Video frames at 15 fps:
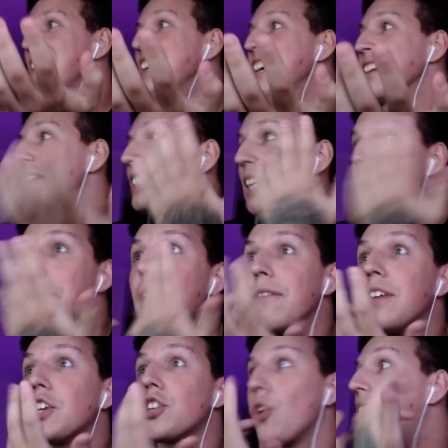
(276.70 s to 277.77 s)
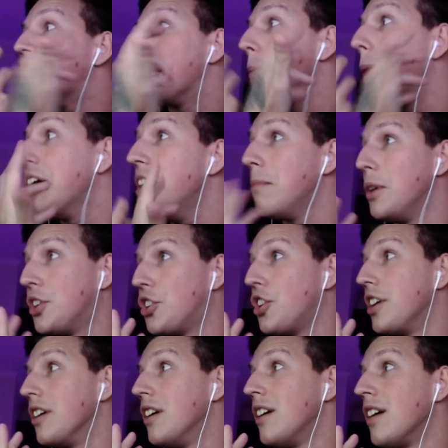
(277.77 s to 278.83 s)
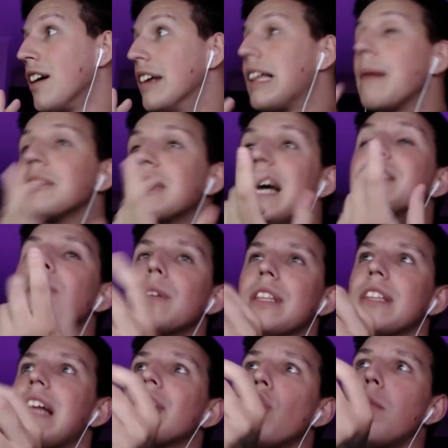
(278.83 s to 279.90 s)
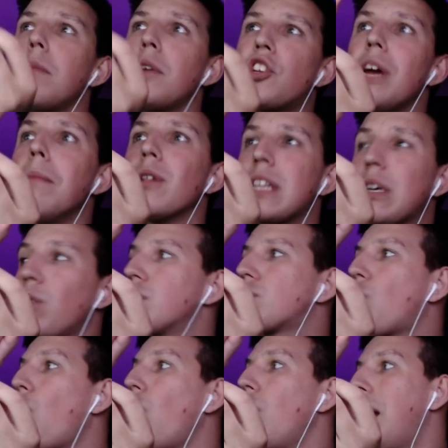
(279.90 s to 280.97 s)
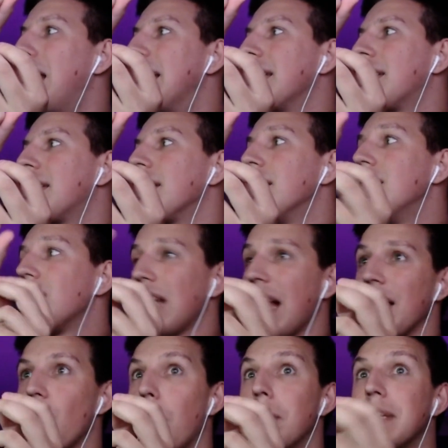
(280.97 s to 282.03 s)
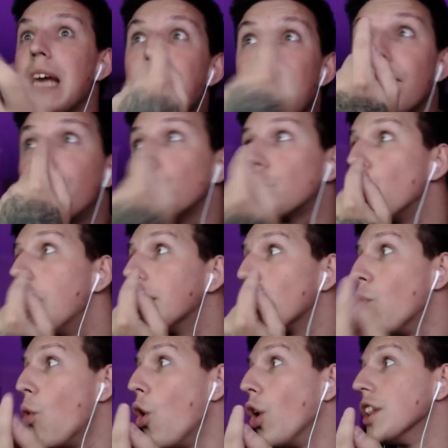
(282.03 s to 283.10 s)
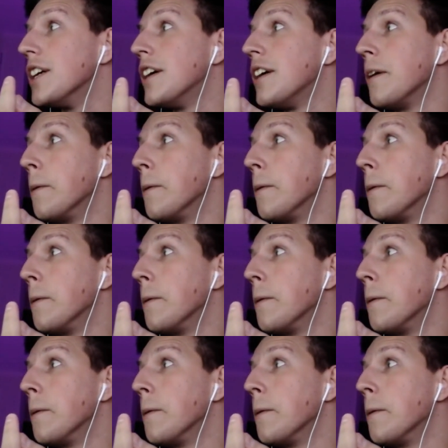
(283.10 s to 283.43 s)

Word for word: То есть, я прям вижу, это мои мечи. Там, знаете, вот на одном мече был такой скол маленький, на одном. Я прям вижу, это он.